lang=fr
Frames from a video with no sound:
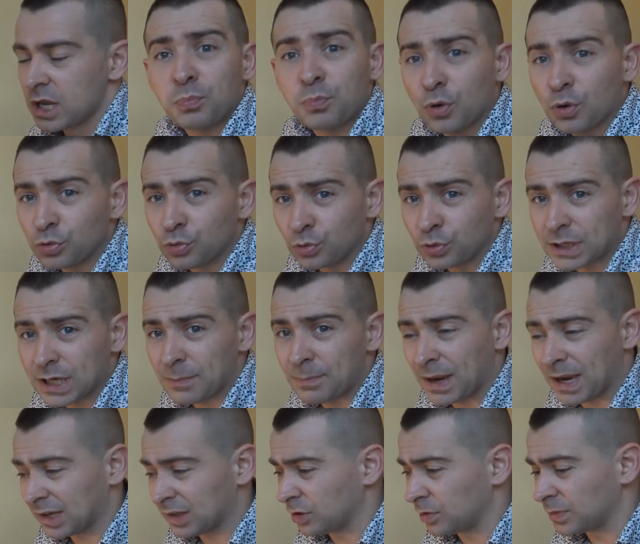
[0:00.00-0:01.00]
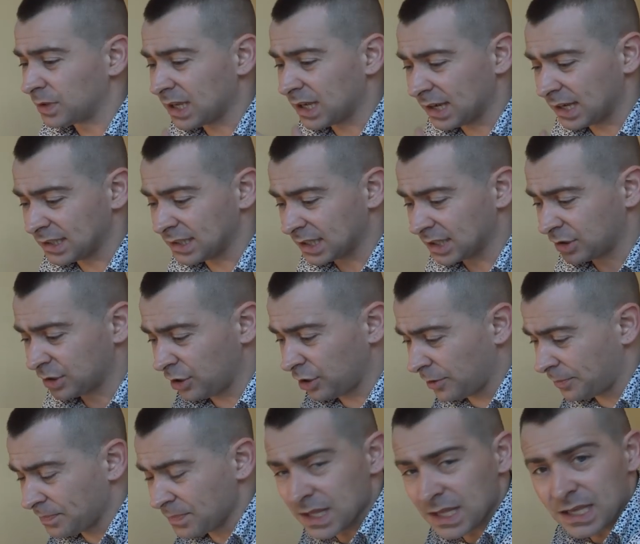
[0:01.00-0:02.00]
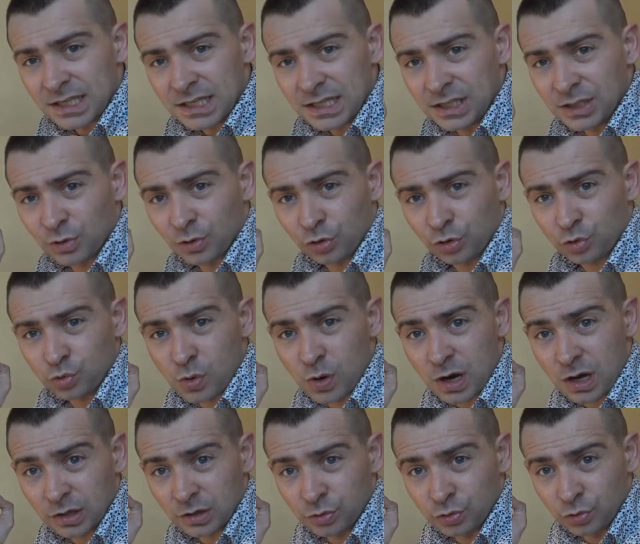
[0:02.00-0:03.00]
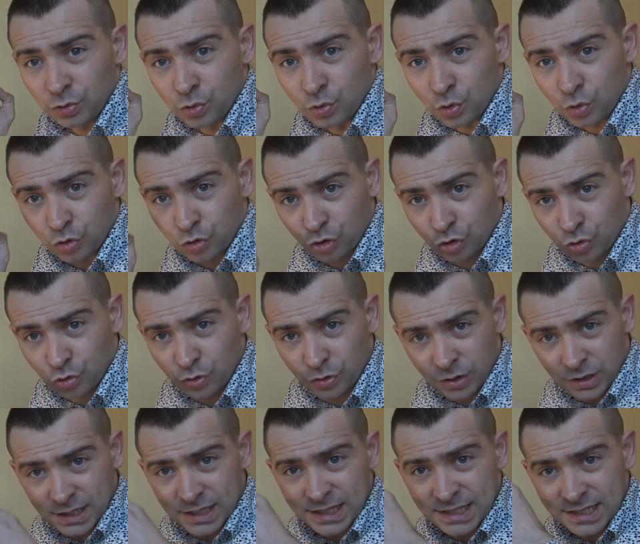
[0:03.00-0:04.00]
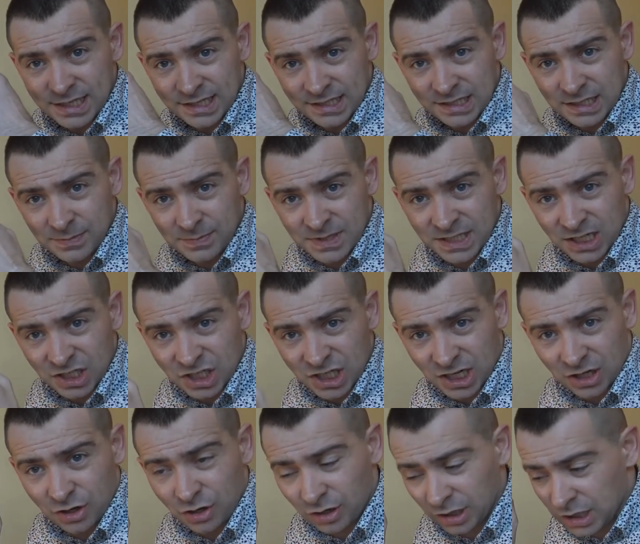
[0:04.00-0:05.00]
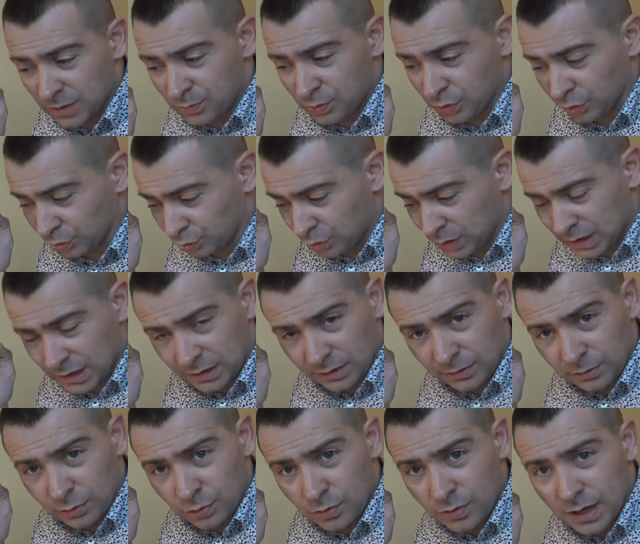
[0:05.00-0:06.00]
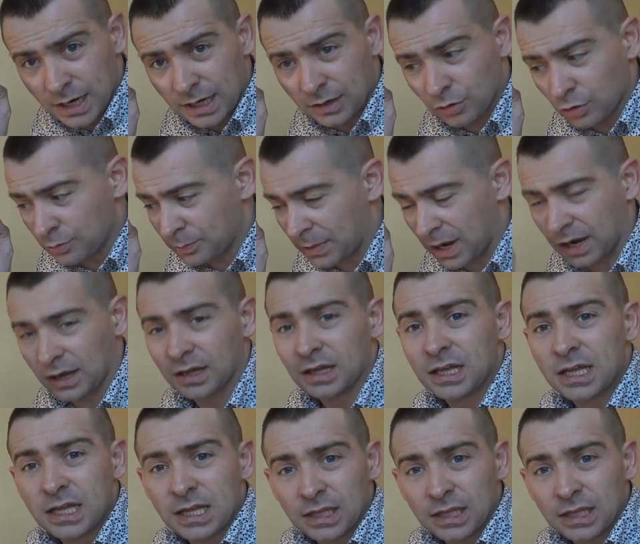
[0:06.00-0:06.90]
Prenons le cas par exemple d'un radiateur, il reçoit de l'eau chaude, il dissipe sa chaleur et puis ensuite l'eau elle repart.